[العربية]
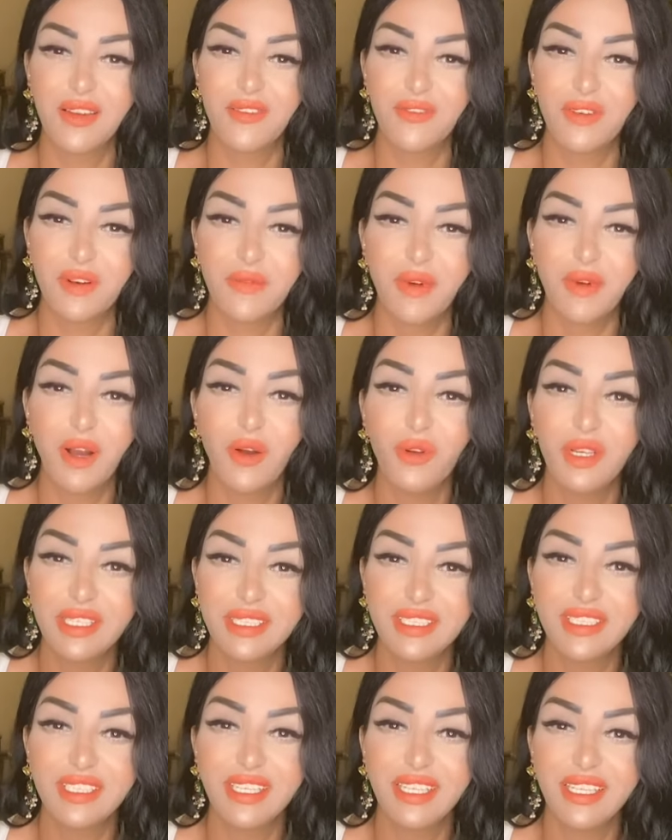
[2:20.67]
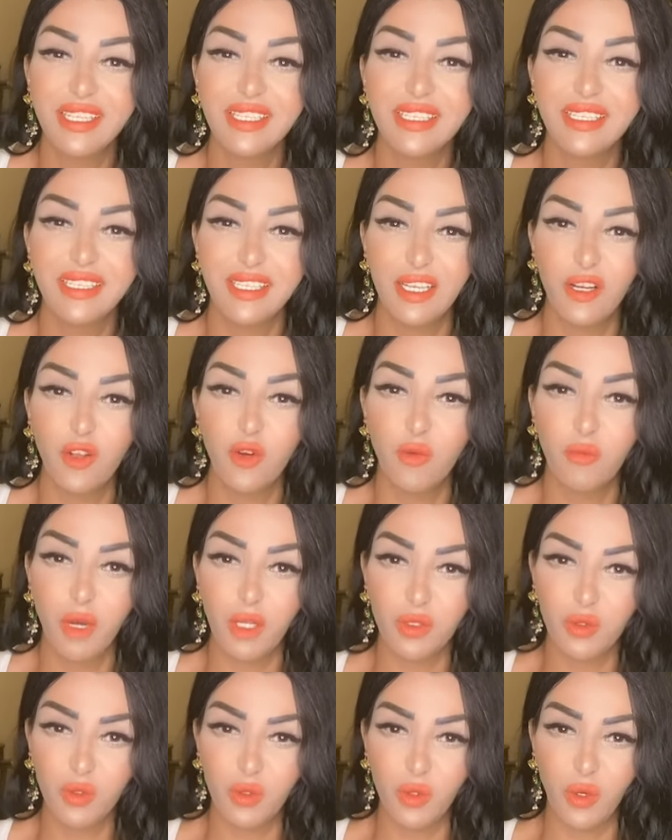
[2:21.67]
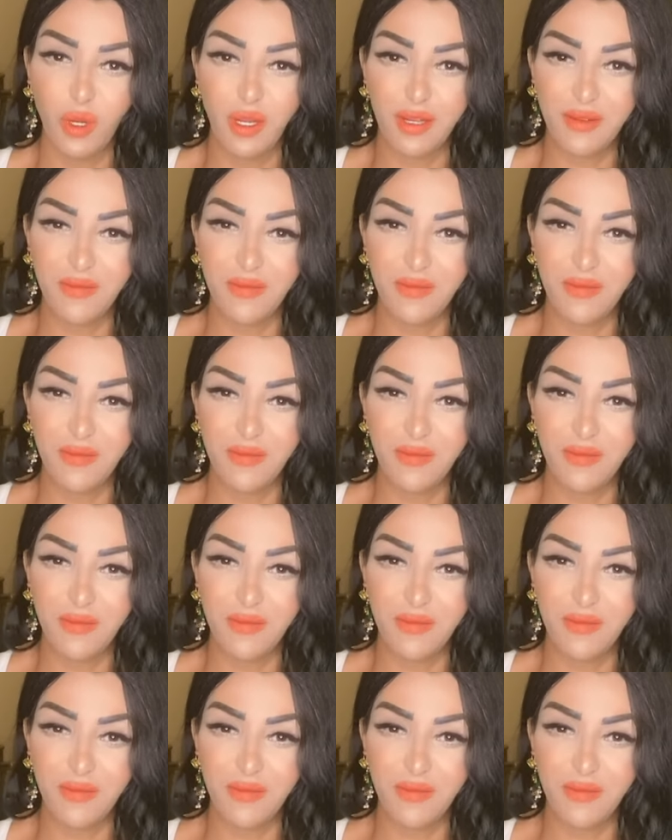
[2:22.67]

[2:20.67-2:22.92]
فبقوا الاتنين ديلهم مقطوع